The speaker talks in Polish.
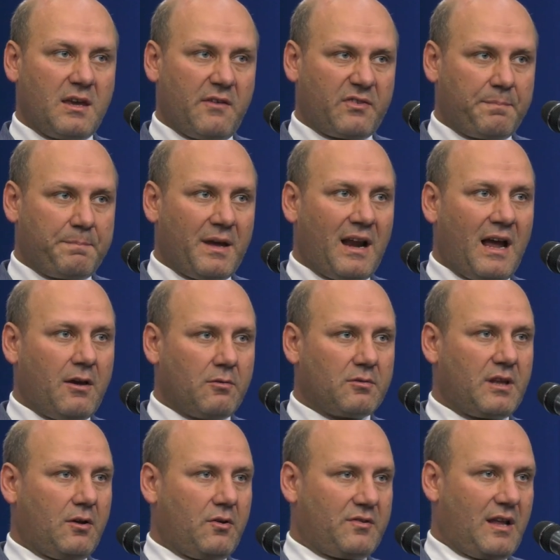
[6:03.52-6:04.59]
nie wspierają
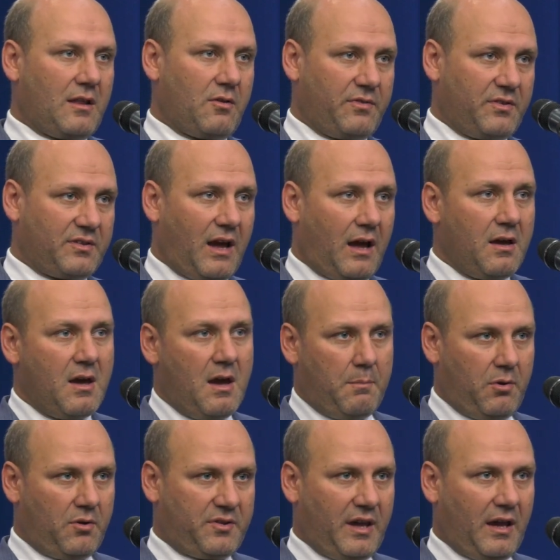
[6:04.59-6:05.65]
tego stanowiska
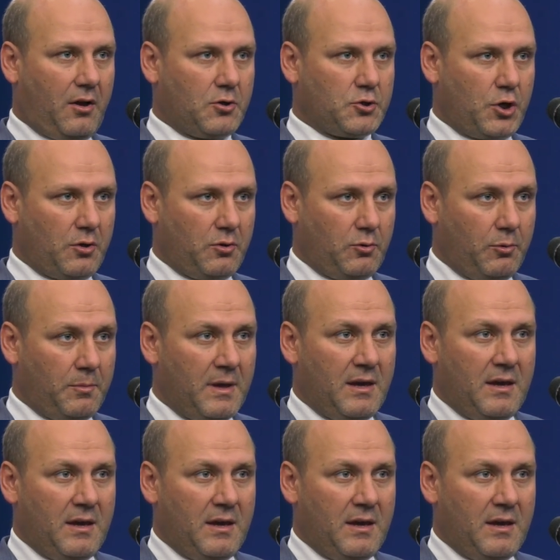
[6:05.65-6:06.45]
polskiego rządu.